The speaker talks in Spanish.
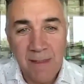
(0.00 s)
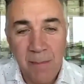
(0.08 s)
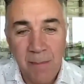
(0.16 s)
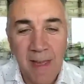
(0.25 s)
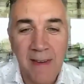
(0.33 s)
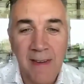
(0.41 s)

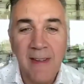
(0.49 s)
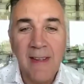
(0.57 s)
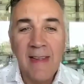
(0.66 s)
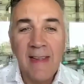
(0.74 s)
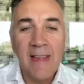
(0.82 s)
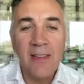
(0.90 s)
Bien.
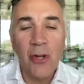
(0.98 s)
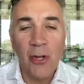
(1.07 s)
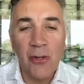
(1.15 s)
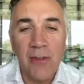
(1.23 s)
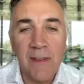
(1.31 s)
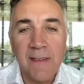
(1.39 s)

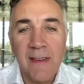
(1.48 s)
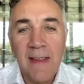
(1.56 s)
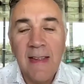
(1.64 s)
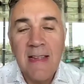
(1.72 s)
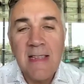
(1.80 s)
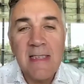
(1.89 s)
Entonces,
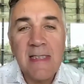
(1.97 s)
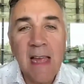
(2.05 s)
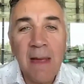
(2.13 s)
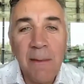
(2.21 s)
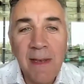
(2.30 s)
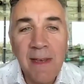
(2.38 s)

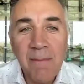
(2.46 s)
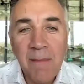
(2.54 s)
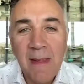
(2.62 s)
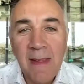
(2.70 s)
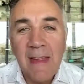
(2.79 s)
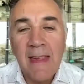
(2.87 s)
saben
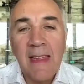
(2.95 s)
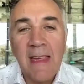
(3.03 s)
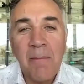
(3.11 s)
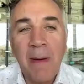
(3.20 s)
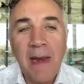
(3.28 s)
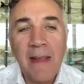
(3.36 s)

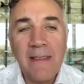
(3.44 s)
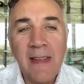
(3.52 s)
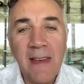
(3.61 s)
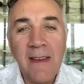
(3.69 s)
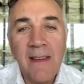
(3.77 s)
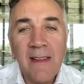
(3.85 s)
que para
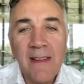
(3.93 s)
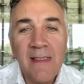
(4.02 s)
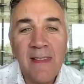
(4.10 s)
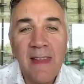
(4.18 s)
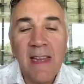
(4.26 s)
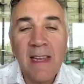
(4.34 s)
ser
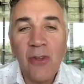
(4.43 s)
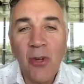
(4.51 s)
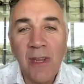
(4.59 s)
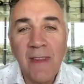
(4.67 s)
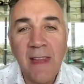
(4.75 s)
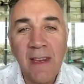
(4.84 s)

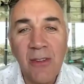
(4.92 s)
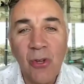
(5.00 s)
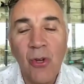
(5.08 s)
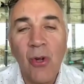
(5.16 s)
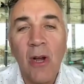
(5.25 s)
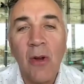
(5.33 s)
director de
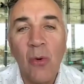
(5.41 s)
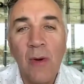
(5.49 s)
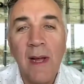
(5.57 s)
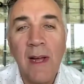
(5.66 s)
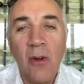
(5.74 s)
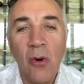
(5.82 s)
territorio
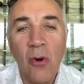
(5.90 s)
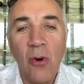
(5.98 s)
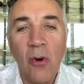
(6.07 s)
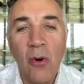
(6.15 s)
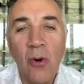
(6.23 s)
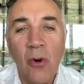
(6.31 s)
algunas
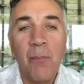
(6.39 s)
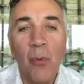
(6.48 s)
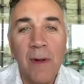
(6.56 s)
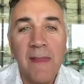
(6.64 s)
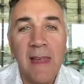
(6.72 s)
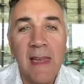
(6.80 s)
cosas
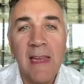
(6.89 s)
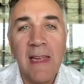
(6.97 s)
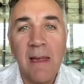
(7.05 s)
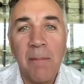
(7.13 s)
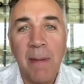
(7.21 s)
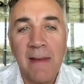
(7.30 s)
tienen
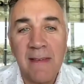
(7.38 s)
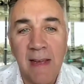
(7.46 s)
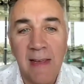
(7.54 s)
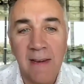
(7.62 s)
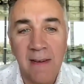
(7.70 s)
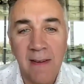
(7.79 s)
que
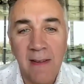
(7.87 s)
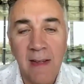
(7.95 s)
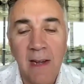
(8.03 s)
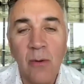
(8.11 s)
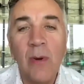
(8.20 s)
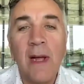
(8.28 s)
pasar,
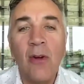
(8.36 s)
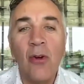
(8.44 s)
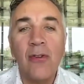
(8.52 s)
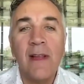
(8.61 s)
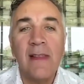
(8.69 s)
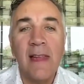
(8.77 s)
algunas
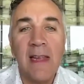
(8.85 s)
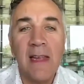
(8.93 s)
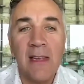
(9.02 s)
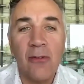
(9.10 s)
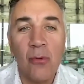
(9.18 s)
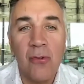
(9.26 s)
cosas tienen
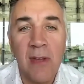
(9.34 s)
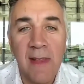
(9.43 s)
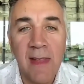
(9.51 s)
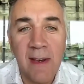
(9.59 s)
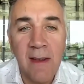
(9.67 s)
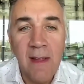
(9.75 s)
que
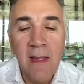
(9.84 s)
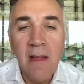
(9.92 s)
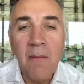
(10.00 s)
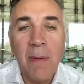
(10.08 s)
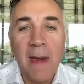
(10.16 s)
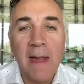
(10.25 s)
suceder
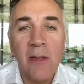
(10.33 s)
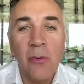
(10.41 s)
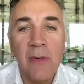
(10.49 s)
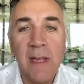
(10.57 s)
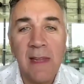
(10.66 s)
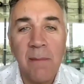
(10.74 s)
para que
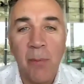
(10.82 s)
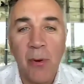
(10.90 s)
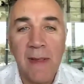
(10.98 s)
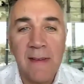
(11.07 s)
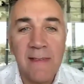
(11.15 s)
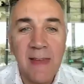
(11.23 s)
ustedes,
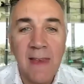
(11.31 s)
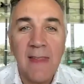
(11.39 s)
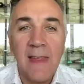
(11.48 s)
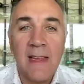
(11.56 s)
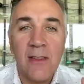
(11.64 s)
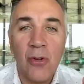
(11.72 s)
porque ser
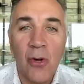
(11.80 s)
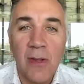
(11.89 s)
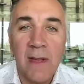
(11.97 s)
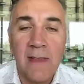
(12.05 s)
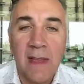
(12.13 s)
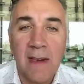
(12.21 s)
director
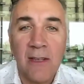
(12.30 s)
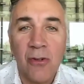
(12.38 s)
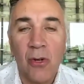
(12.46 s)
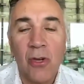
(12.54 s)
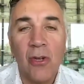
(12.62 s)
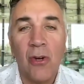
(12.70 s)
de
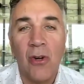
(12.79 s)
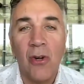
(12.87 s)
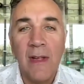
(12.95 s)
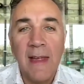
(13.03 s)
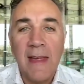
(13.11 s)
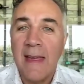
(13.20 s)
territorio